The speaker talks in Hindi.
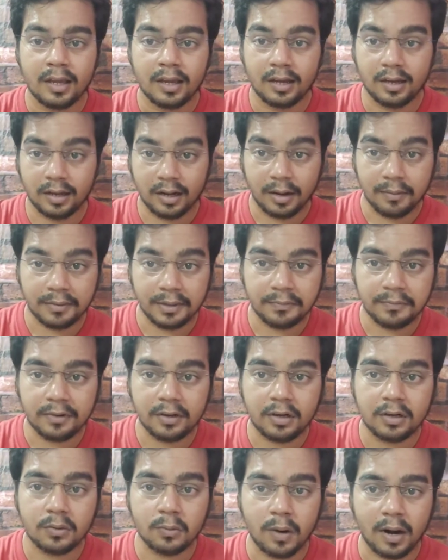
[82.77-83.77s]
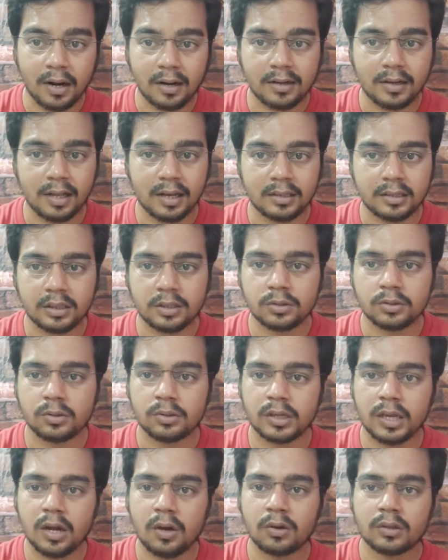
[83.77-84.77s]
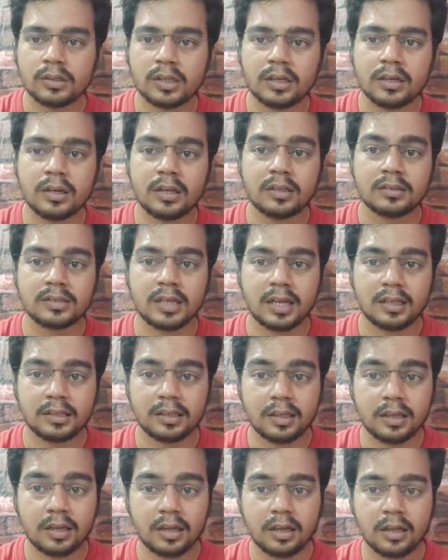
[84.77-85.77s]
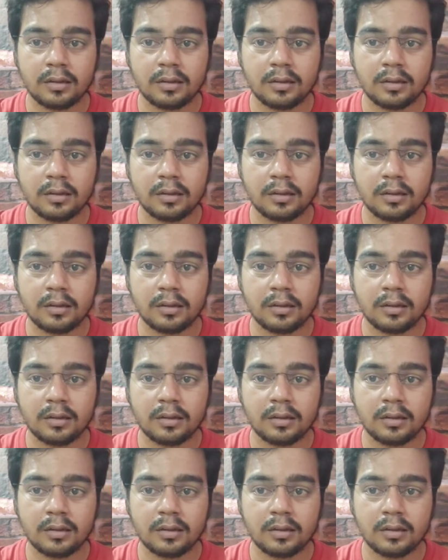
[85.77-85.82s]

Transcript: अगर आप डिफिकल्ट वर्ड डालते हो तो क्या होता है ना ज्यादा